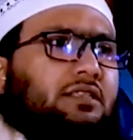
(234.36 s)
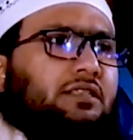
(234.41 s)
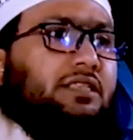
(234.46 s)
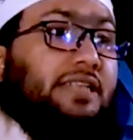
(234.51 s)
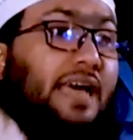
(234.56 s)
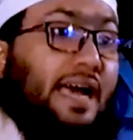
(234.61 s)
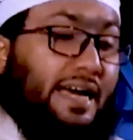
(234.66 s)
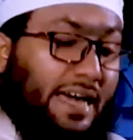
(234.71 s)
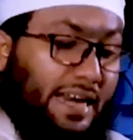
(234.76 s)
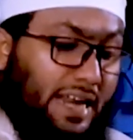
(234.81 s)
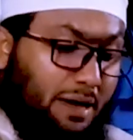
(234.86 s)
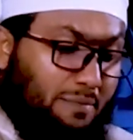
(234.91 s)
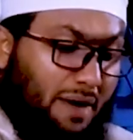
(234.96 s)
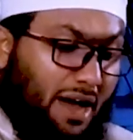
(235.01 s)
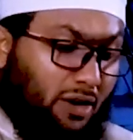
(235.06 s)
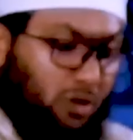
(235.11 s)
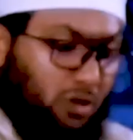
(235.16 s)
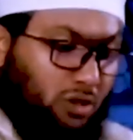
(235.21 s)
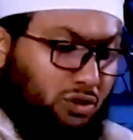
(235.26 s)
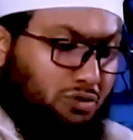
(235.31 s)
সেখানে
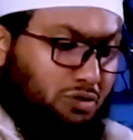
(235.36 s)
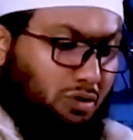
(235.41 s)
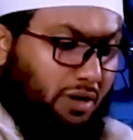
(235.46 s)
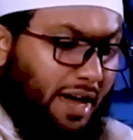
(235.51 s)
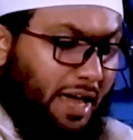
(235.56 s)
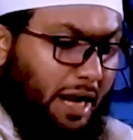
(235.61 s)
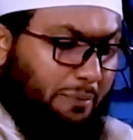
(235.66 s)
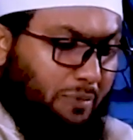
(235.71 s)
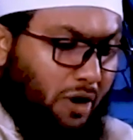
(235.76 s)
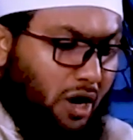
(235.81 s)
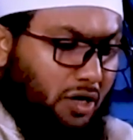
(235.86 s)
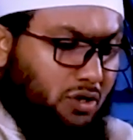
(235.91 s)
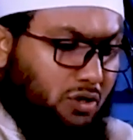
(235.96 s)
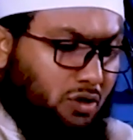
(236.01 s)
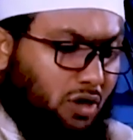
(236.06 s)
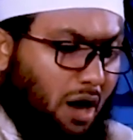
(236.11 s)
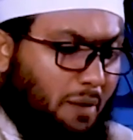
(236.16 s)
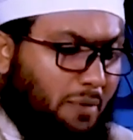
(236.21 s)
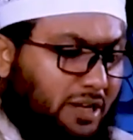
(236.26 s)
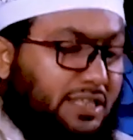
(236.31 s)
মানুষ যুগের পর
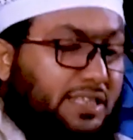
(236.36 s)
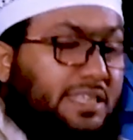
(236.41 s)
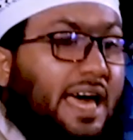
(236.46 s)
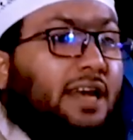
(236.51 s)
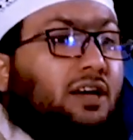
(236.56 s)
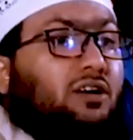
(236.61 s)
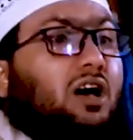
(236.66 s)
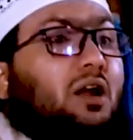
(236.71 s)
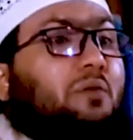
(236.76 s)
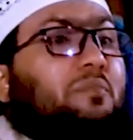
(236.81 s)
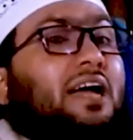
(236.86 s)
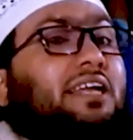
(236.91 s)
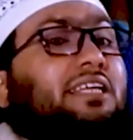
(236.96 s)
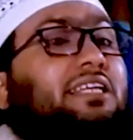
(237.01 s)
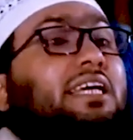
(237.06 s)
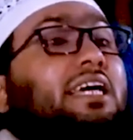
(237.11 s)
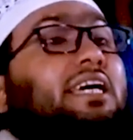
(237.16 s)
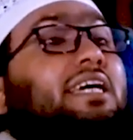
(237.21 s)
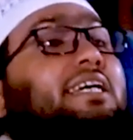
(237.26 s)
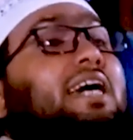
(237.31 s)
যুগ অবস্থান করবে আর
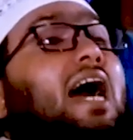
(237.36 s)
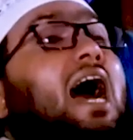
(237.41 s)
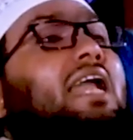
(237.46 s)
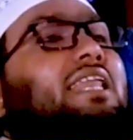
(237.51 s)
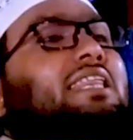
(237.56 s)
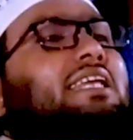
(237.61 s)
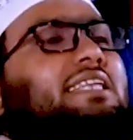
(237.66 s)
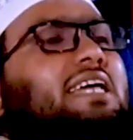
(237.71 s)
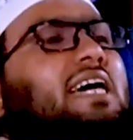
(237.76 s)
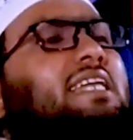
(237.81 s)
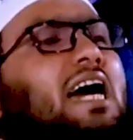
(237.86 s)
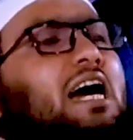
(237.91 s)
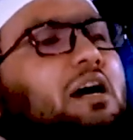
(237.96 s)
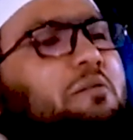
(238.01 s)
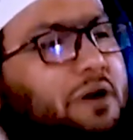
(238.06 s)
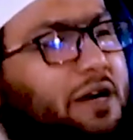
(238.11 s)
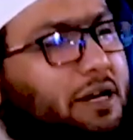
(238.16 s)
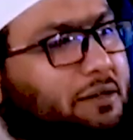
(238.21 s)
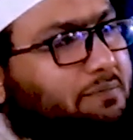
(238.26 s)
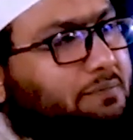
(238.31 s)
চিৎকার দিতে
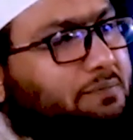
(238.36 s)
থাকবে